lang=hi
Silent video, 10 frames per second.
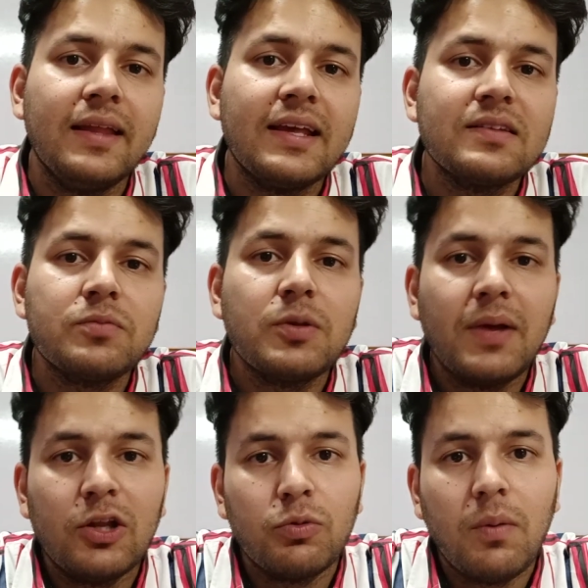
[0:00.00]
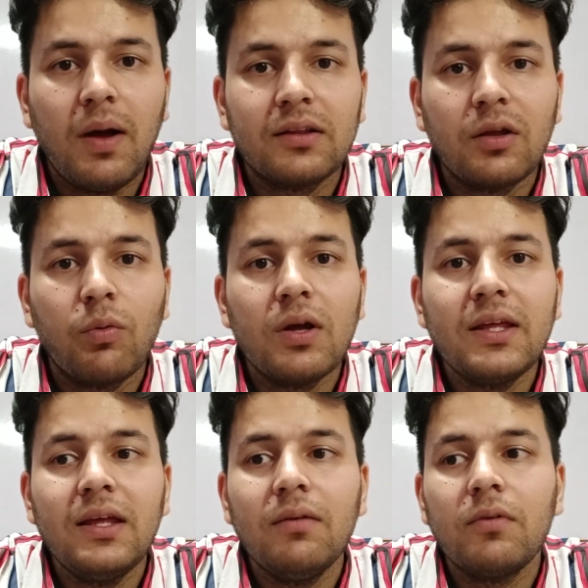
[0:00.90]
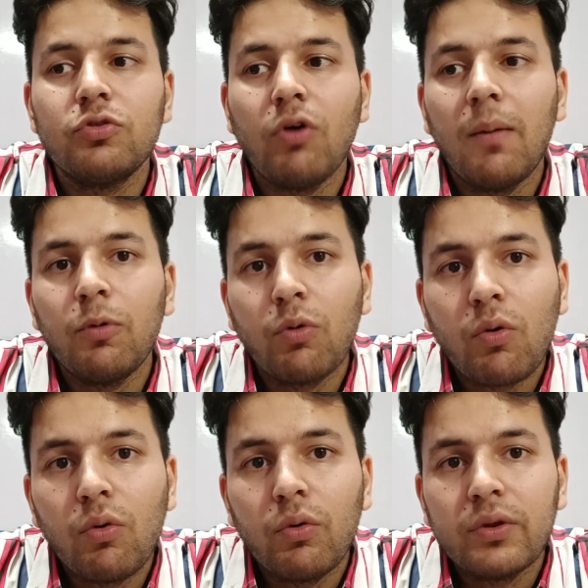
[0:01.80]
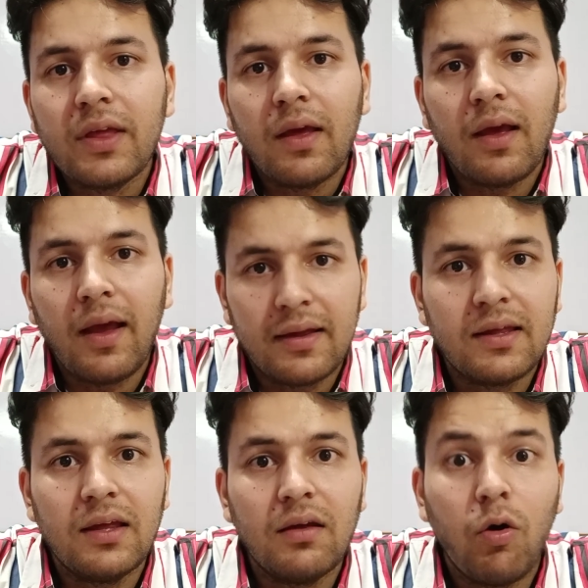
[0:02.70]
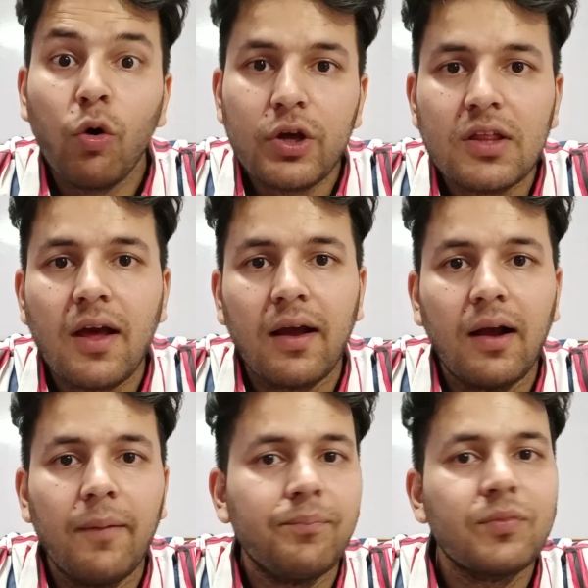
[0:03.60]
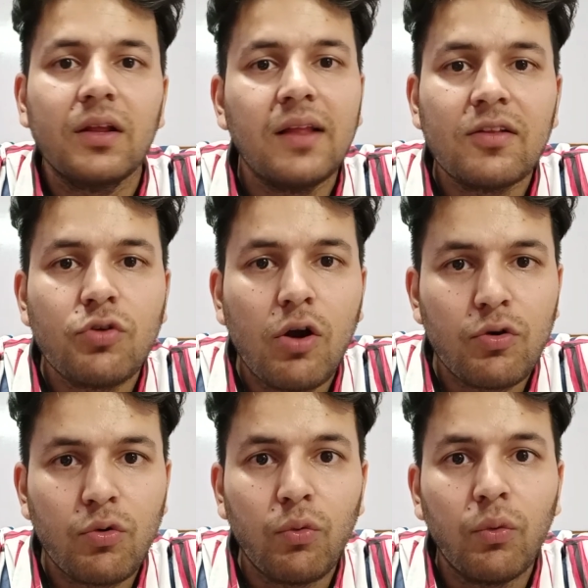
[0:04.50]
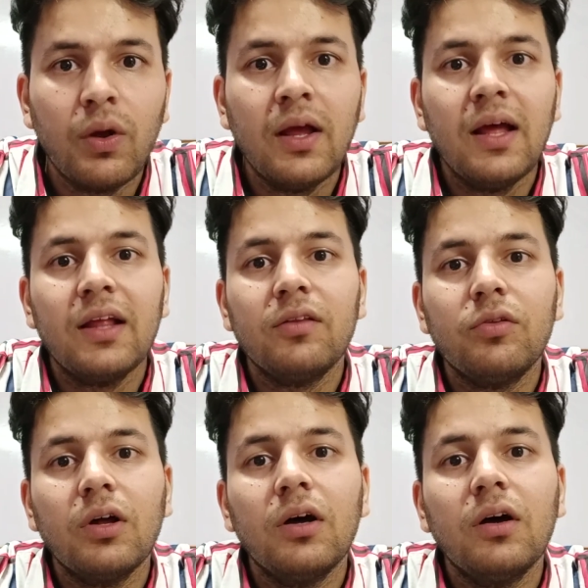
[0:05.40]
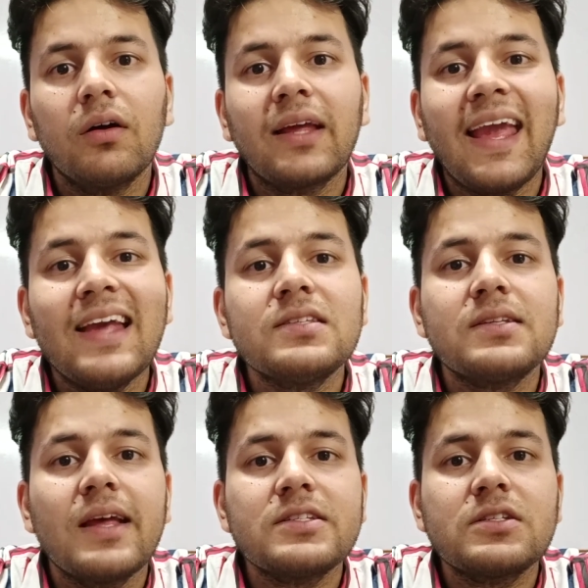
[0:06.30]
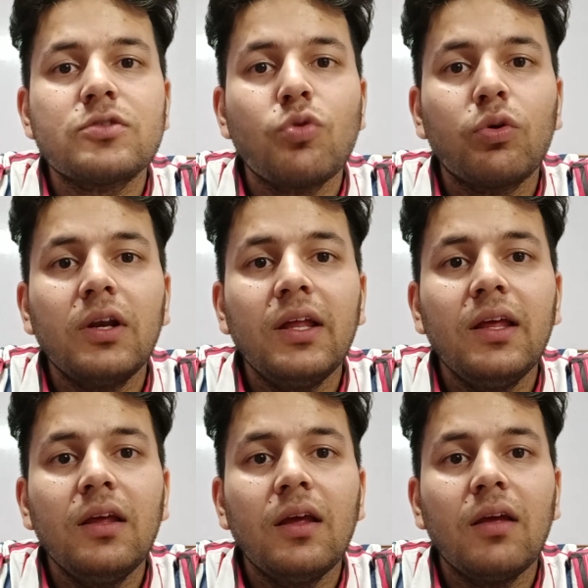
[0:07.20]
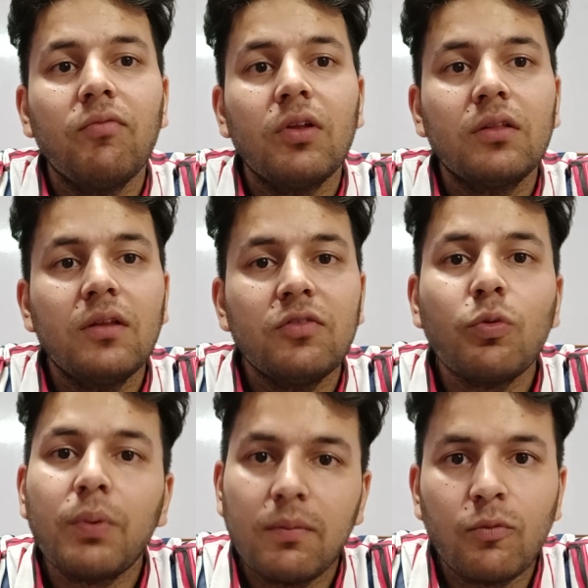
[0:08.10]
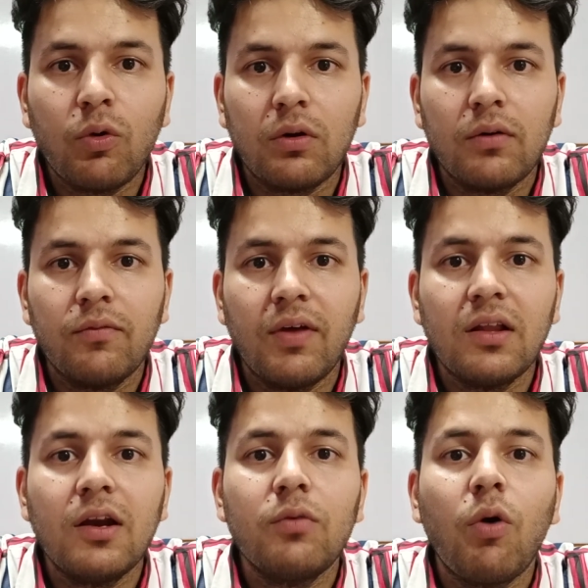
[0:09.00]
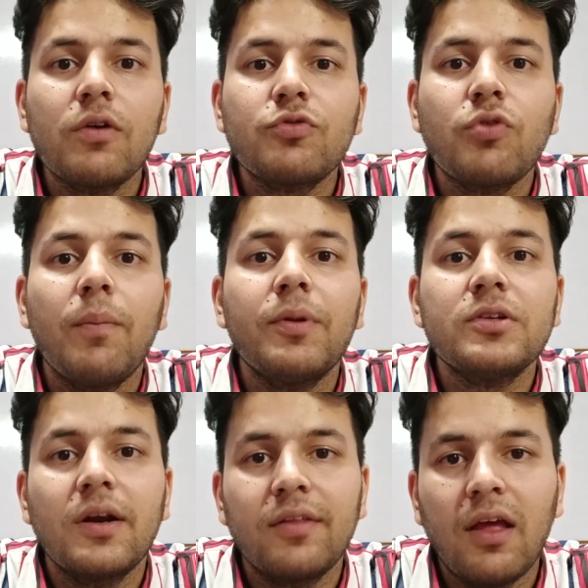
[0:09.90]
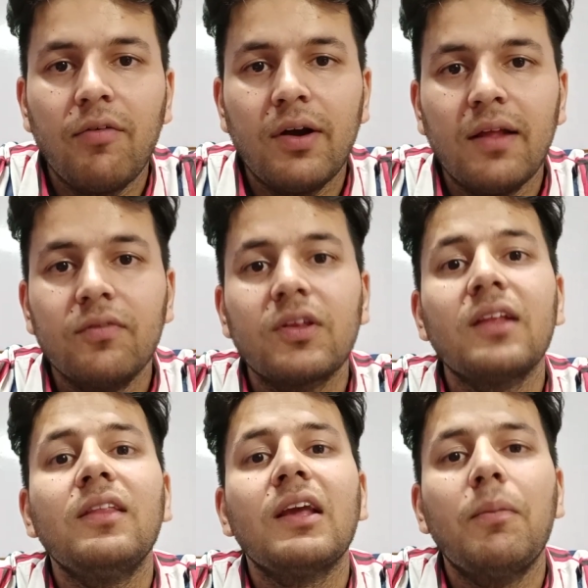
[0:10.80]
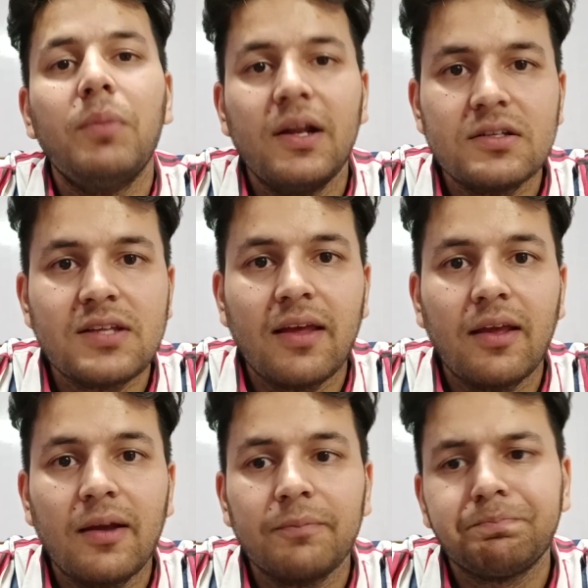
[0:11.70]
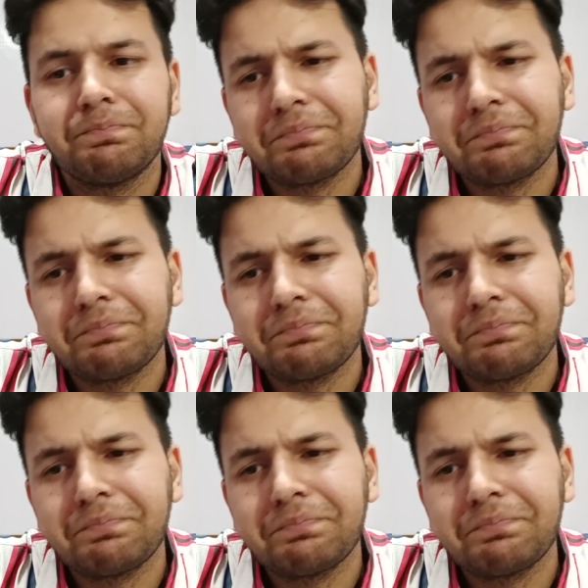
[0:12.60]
देखिए सबसे पहले तो मैं बात कहूँगा कि जो आप लोगों को ये है कि हो ही जाएगा दैट्स नॉट ट्रू the case rests totally with the Supreme Court whether it wants to appreciate the evidence kitni complaints आई हैं